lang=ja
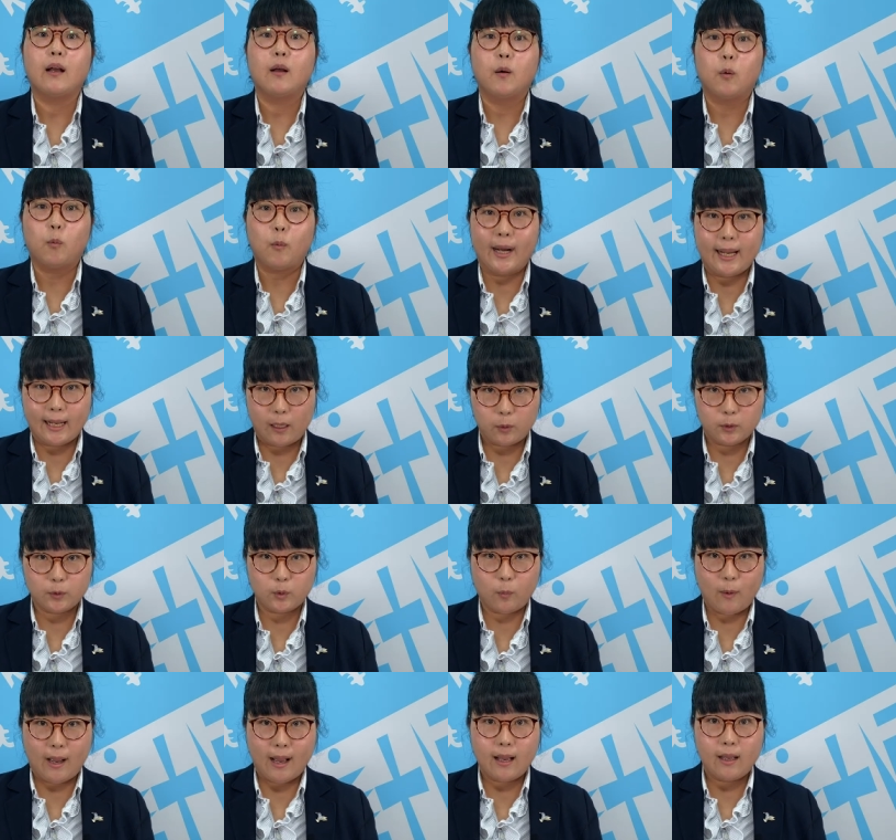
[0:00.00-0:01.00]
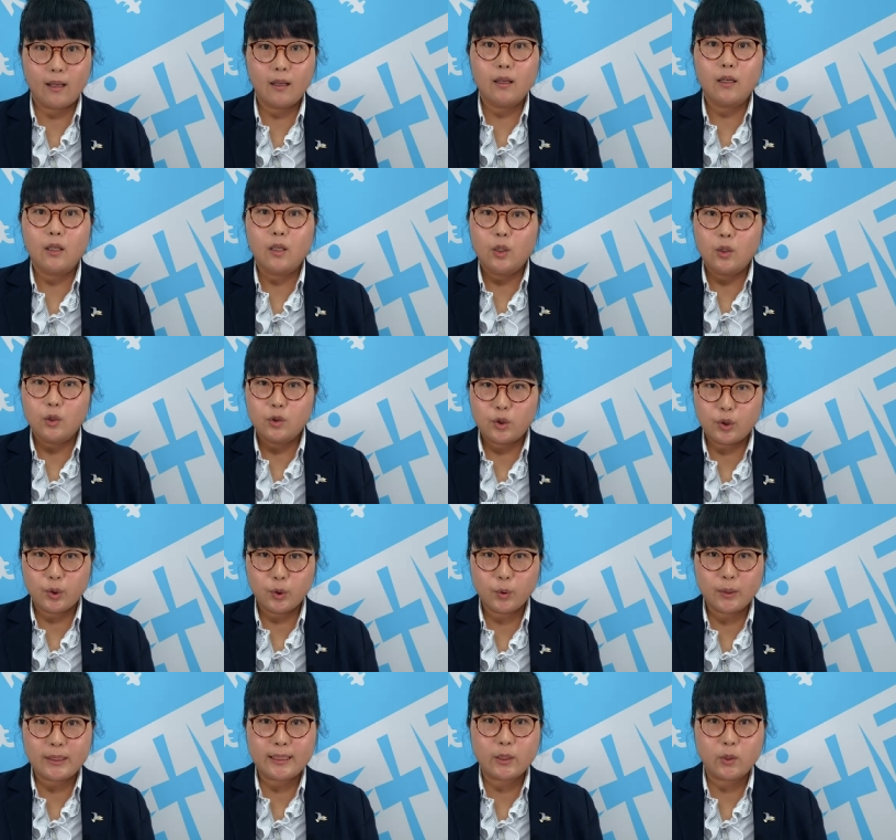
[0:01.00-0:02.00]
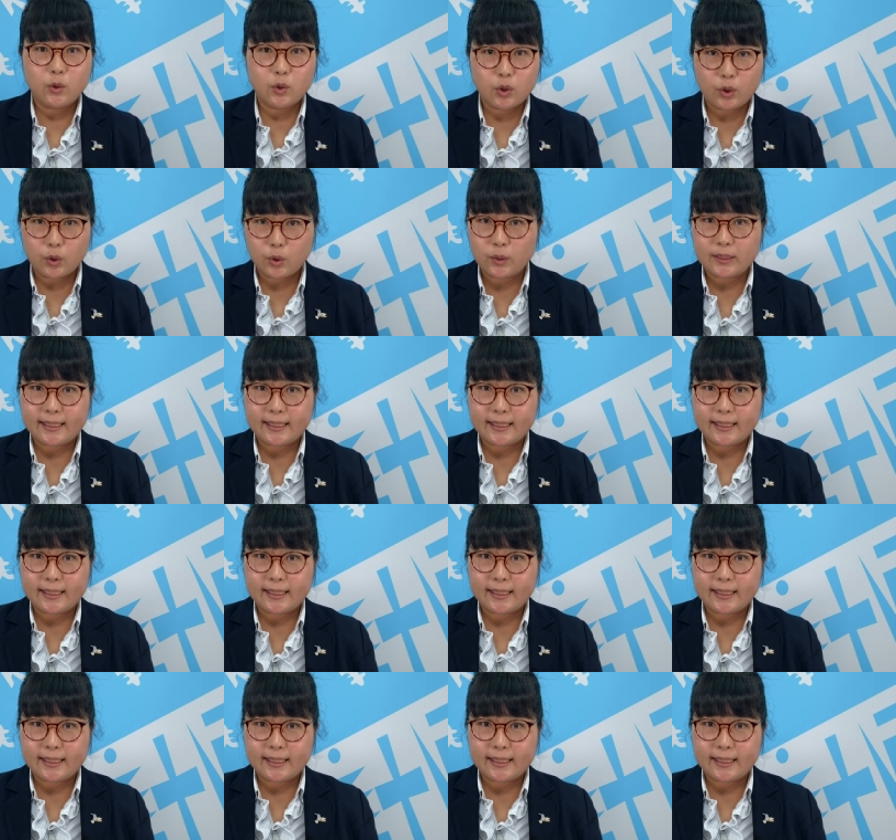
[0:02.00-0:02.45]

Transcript: 我こそは中肉中